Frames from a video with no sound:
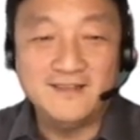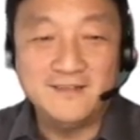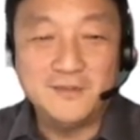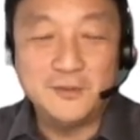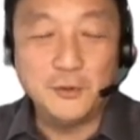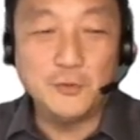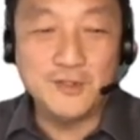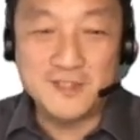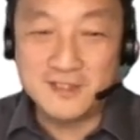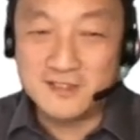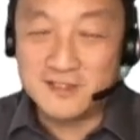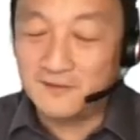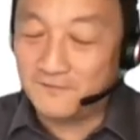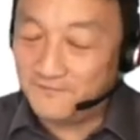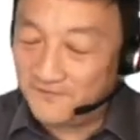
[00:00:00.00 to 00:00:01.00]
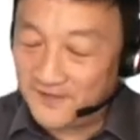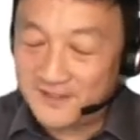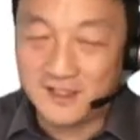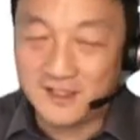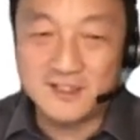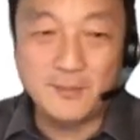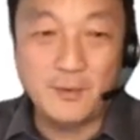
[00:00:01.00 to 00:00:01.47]
就已经是非
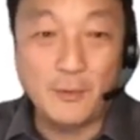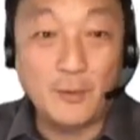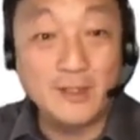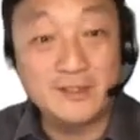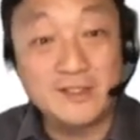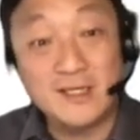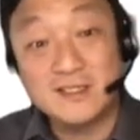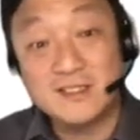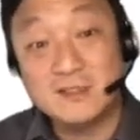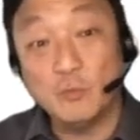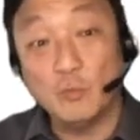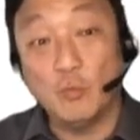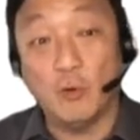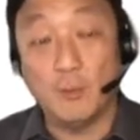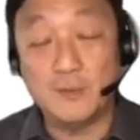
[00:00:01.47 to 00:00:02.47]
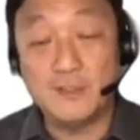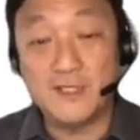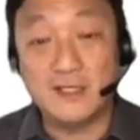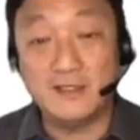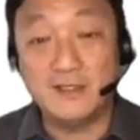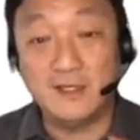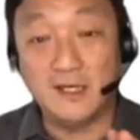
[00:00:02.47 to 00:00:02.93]
常千变万化，但是我们在
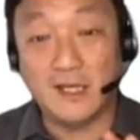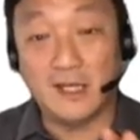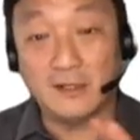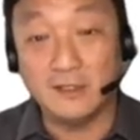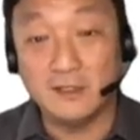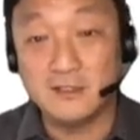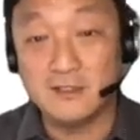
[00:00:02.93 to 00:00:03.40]
那两年的时